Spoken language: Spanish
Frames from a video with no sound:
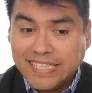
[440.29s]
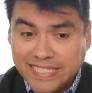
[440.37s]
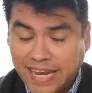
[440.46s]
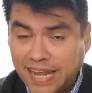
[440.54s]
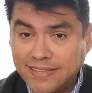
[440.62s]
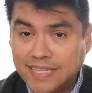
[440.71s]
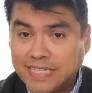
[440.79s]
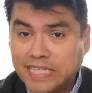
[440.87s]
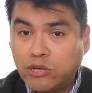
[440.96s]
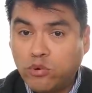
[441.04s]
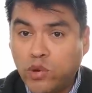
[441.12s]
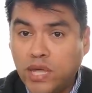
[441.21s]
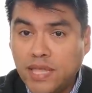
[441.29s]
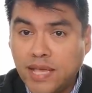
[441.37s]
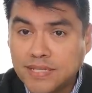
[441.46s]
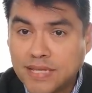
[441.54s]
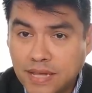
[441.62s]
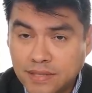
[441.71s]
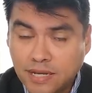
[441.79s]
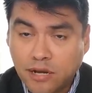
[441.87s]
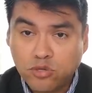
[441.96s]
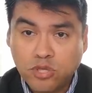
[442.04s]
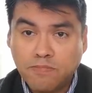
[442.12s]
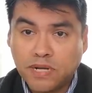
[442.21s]
serán distribuidas
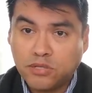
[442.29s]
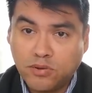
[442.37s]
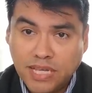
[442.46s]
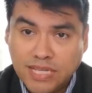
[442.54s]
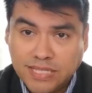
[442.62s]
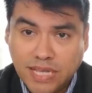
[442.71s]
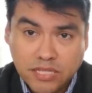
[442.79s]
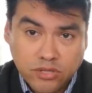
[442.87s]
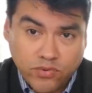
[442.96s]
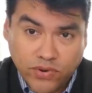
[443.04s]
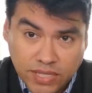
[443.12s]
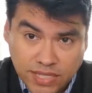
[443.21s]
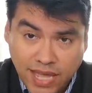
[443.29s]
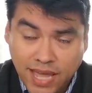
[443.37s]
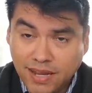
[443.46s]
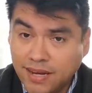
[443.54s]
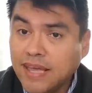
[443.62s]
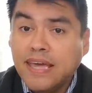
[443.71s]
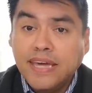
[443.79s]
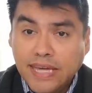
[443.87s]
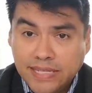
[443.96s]
entre los inversionistas retail